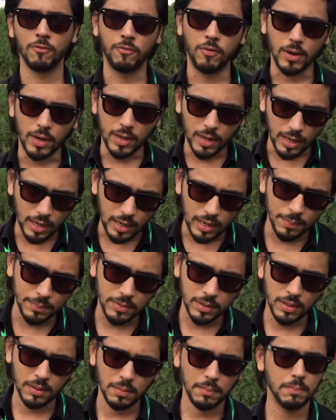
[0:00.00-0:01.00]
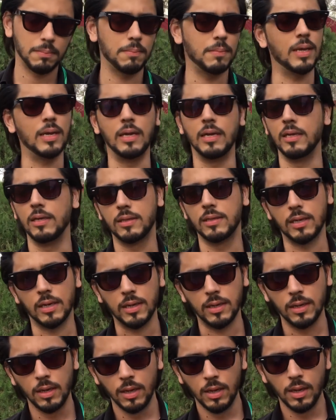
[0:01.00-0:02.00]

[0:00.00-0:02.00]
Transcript: फख्र आलम थे मैं नहीं था